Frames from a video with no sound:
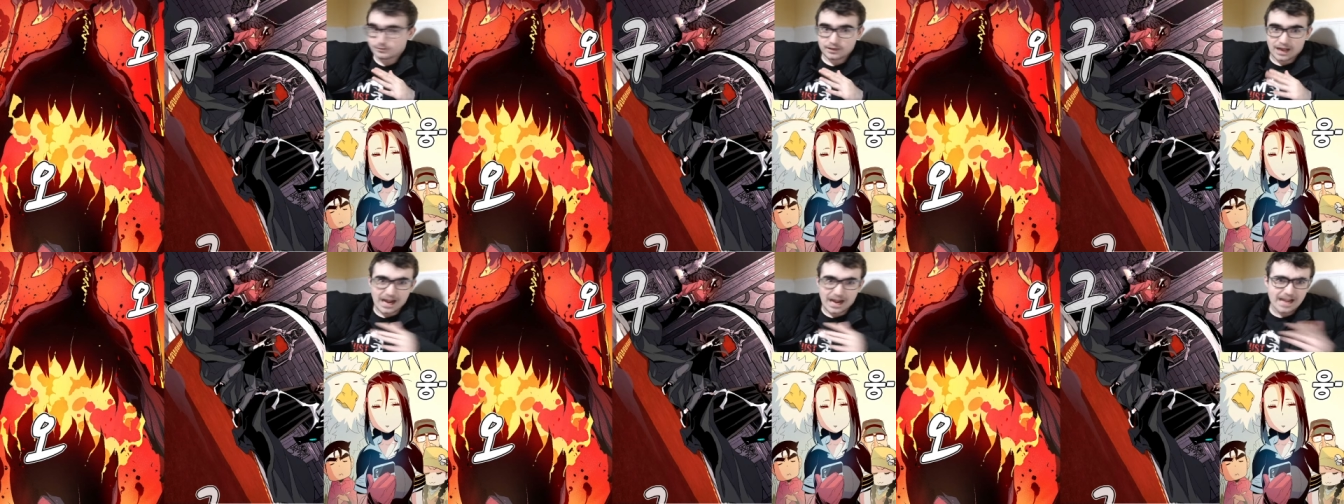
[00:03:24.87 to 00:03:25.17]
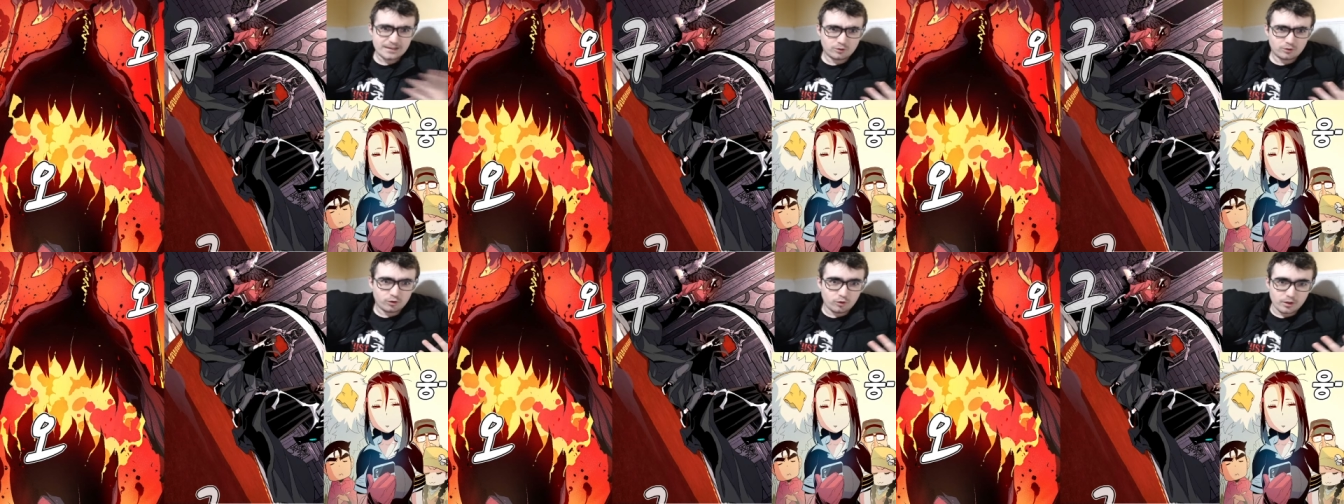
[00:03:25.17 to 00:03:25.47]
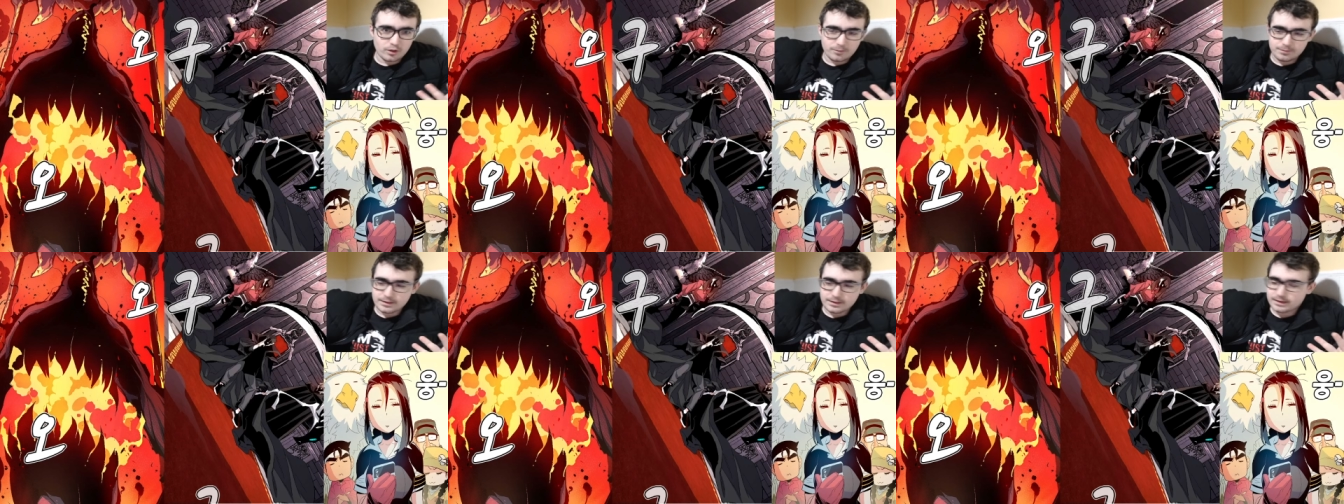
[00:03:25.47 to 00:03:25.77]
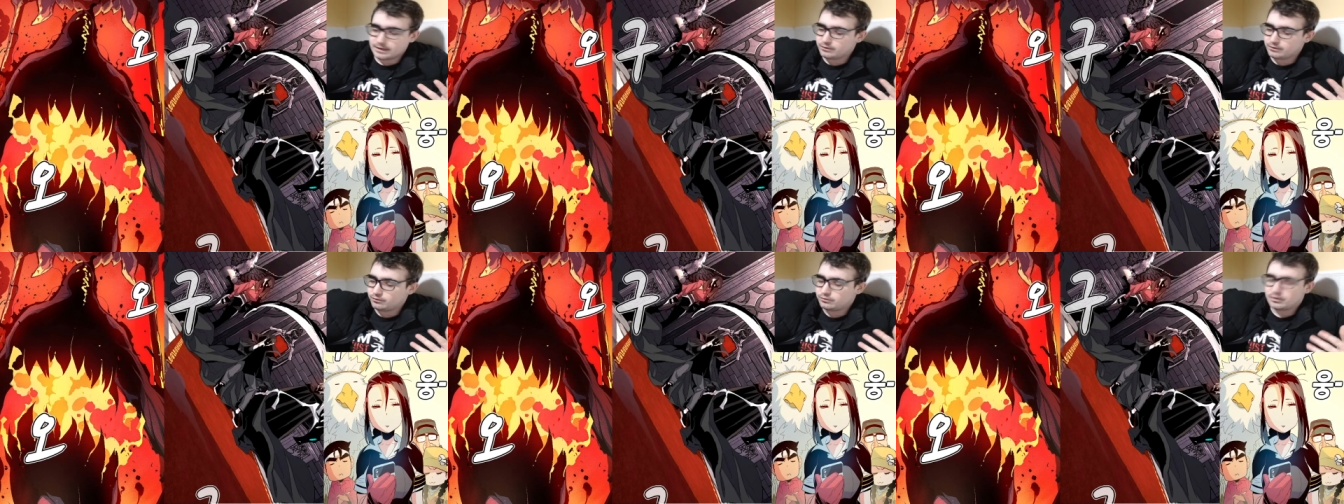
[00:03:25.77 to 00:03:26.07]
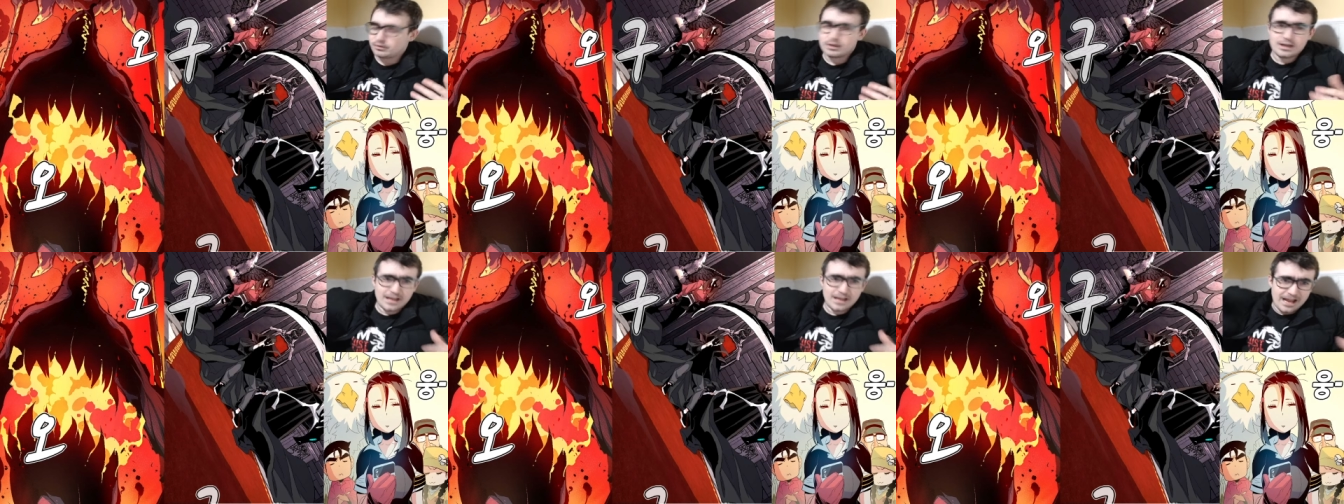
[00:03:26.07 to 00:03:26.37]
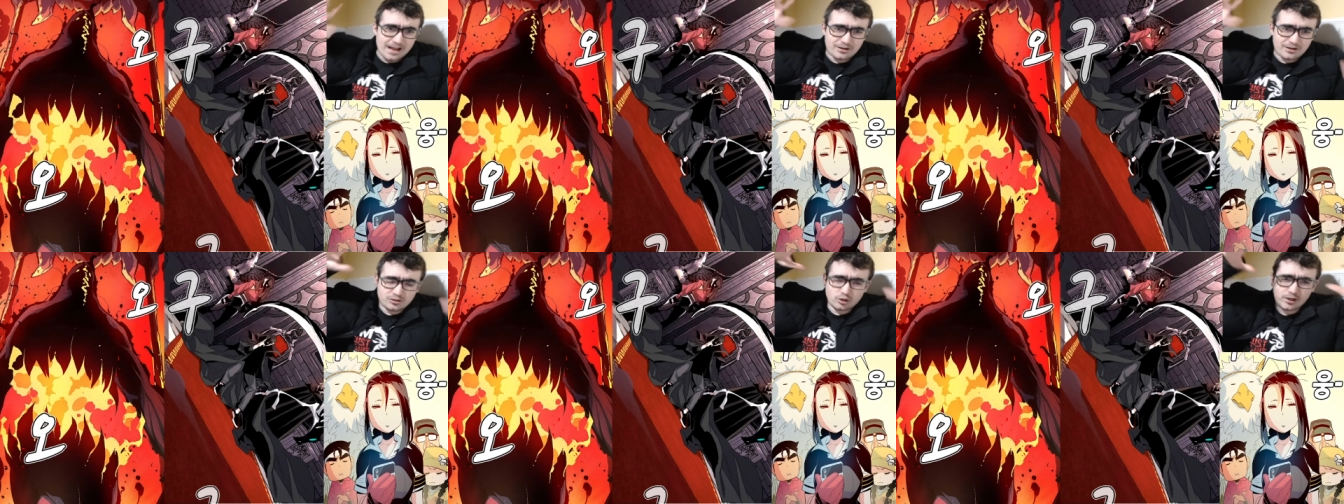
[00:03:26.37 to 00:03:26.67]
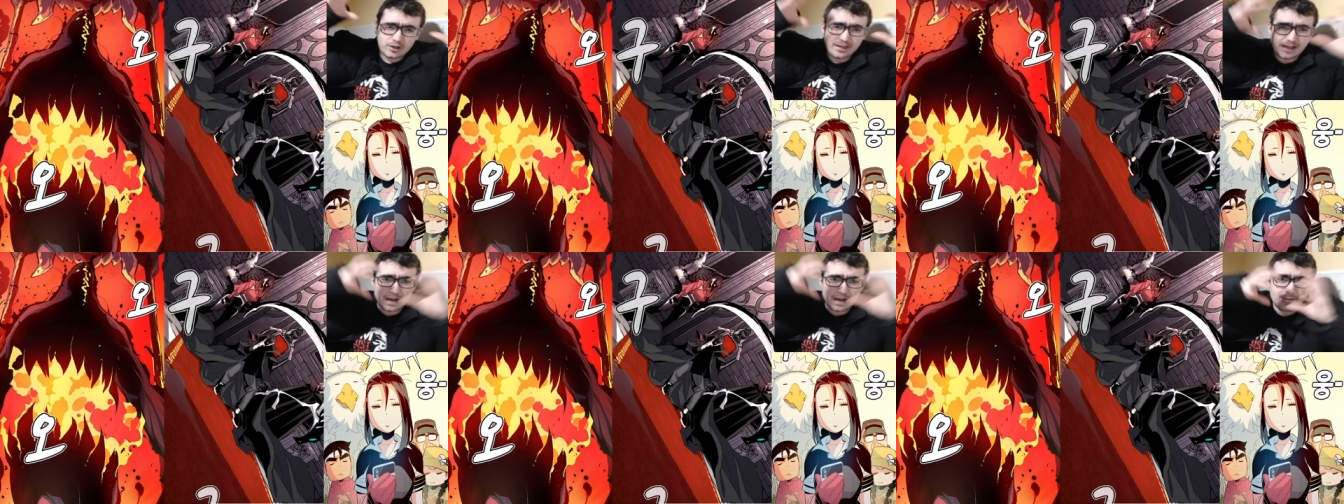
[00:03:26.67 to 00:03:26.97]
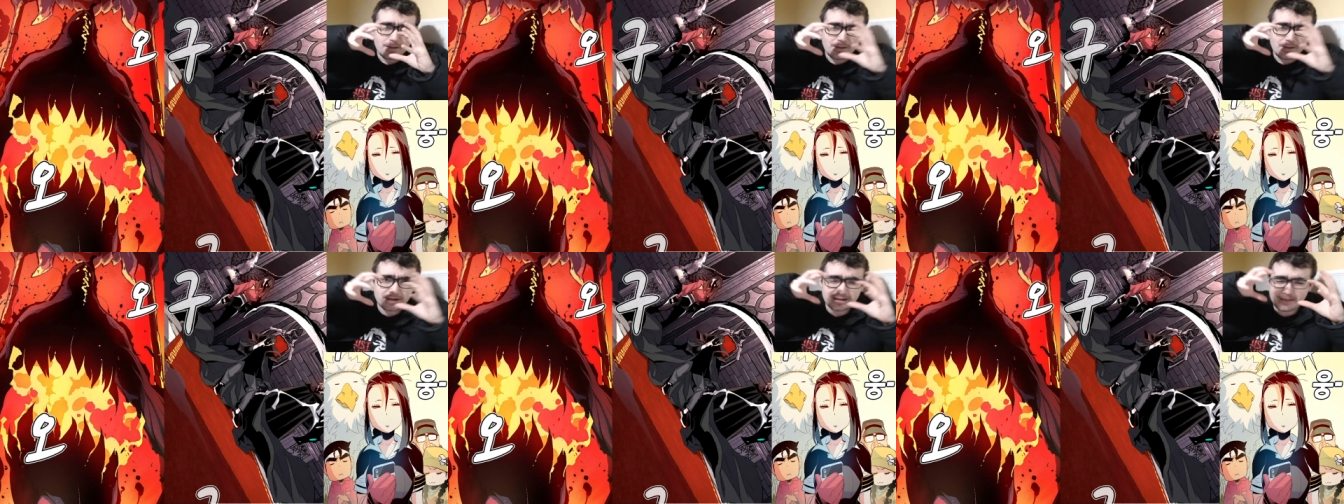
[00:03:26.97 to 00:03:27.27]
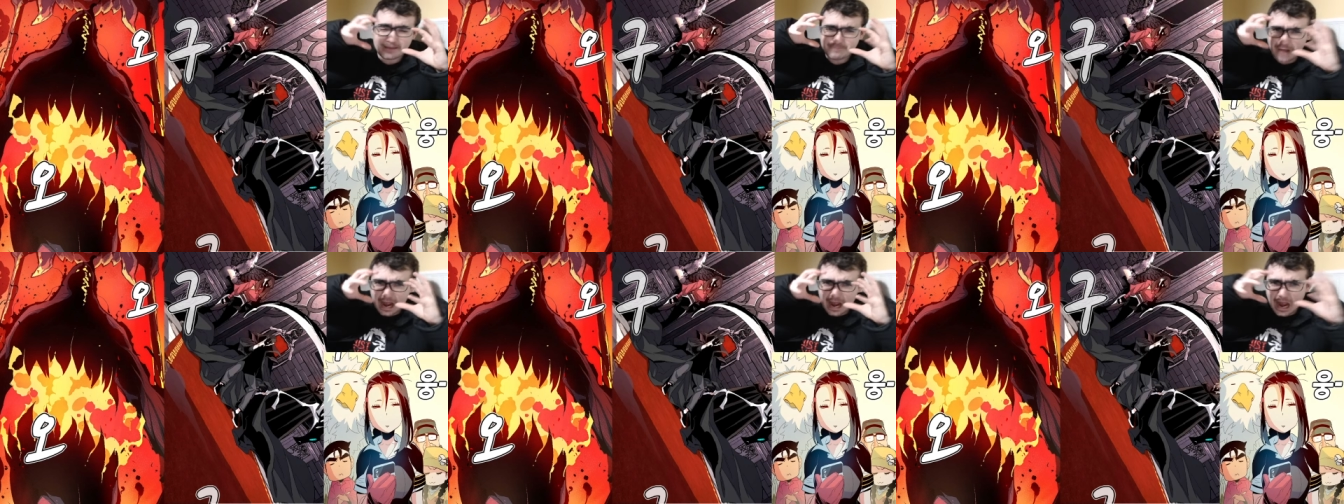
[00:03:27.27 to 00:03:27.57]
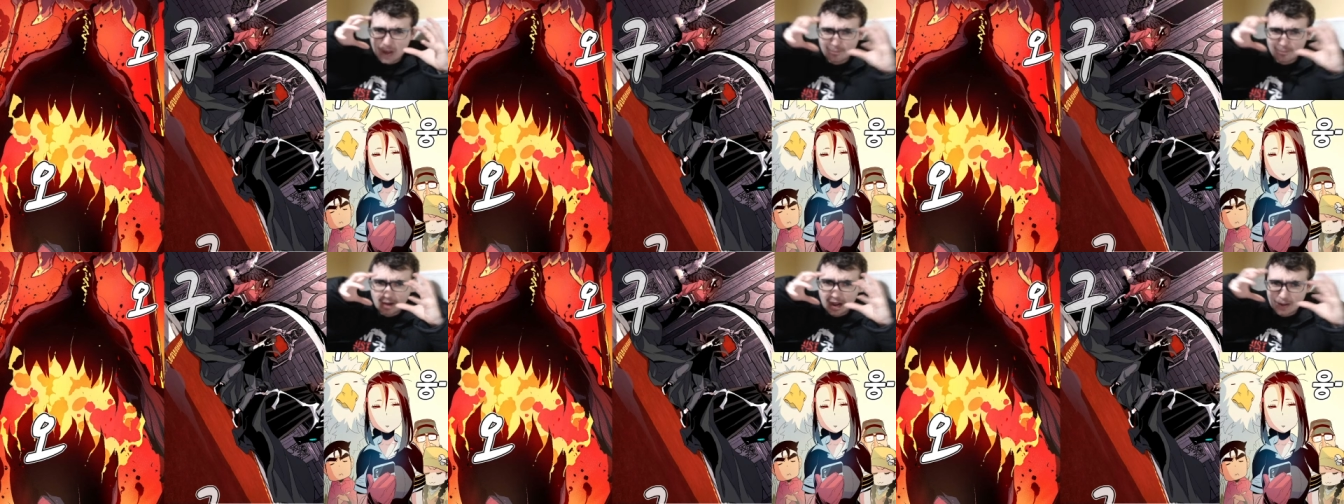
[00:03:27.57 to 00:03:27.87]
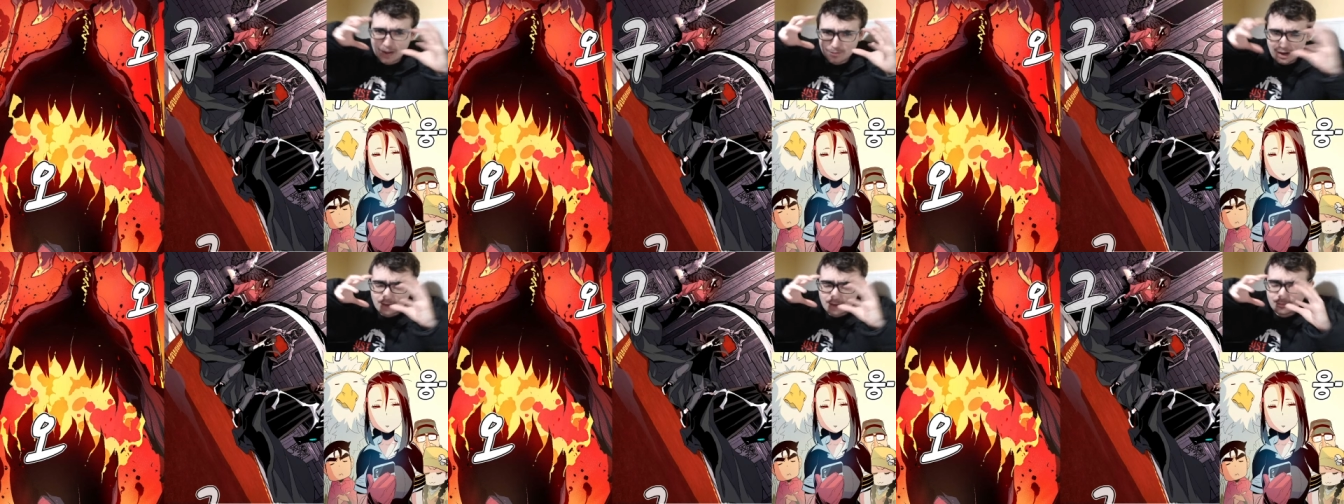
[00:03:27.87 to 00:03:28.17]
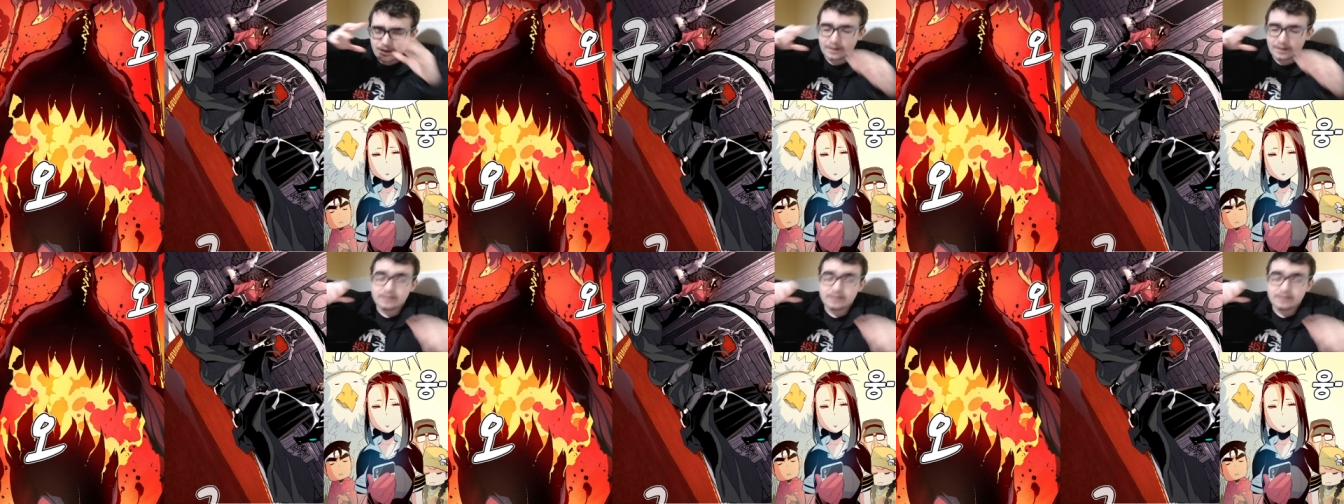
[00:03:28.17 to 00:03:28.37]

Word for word: ahí todo épica, ¿no? El choque de hace ahí, pa, pa, pa, pa,